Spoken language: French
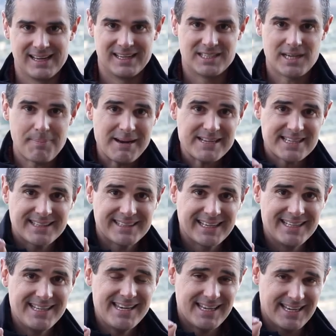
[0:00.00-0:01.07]
J'appelle cette
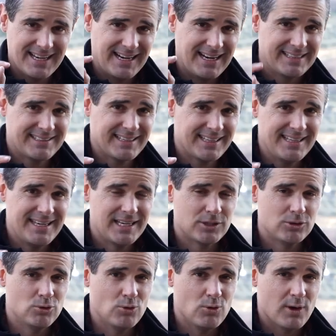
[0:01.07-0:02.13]
technique la technique
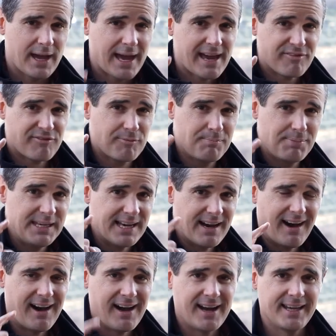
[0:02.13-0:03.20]
du
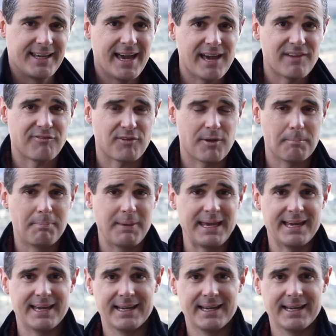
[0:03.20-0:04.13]
FBI, FBI.